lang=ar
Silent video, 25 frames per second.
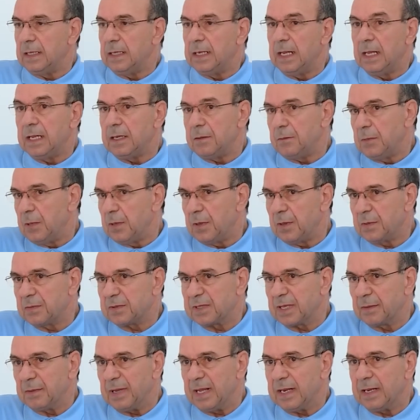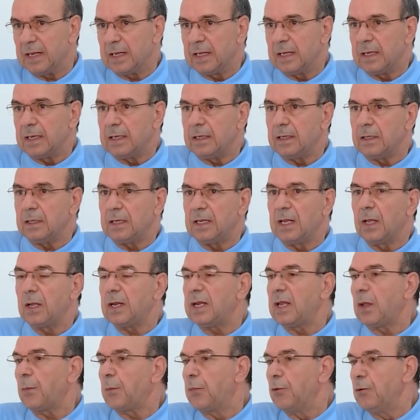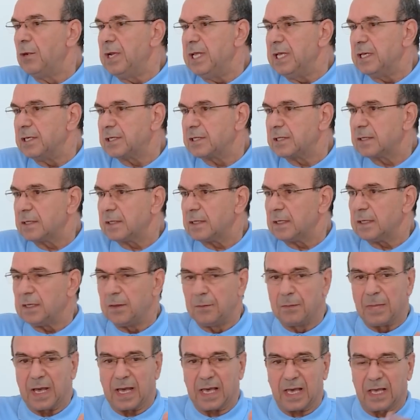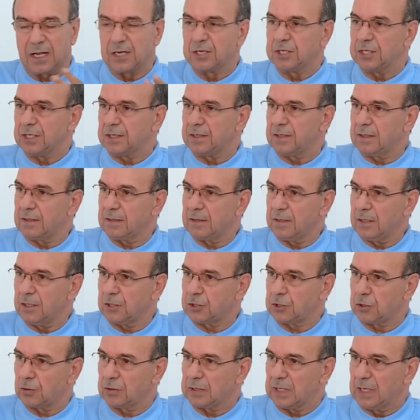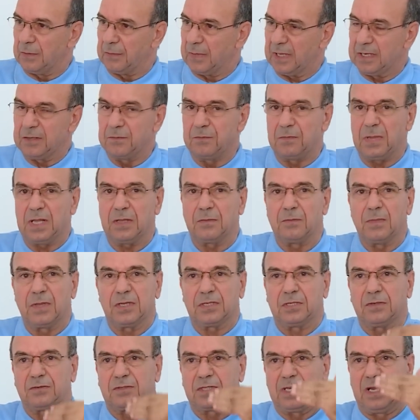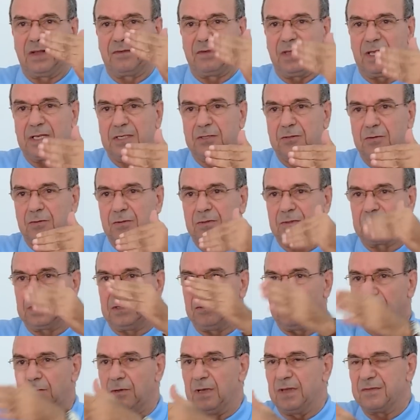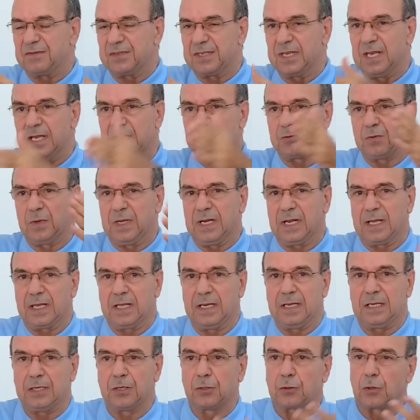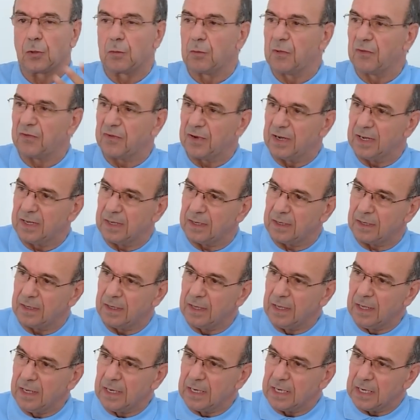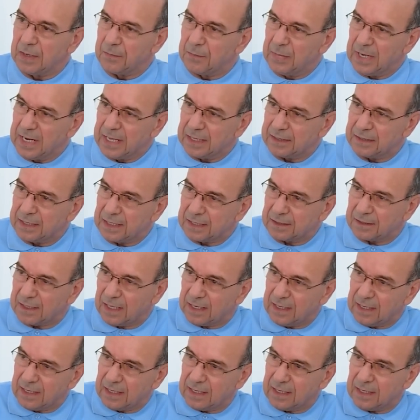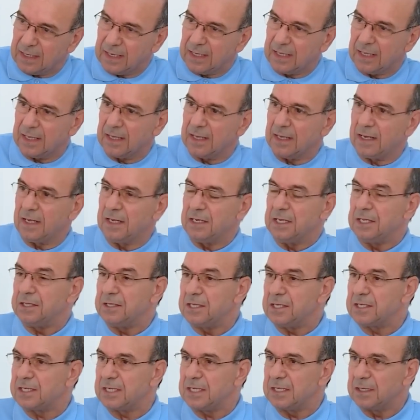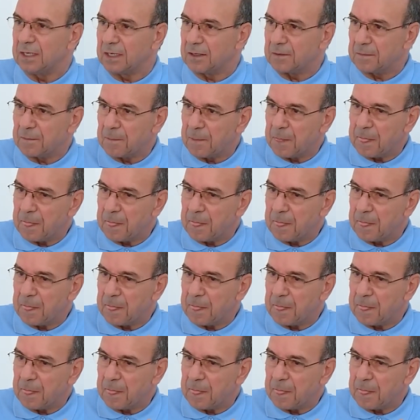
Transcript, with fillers: لا طبعا لا بوليس لما خرجت الشرطه لما خرجت بعد ما شفتش لافياسيون لو اف 16 والى اخره يضربوا في لي بلاندي تاع لي ديسيدون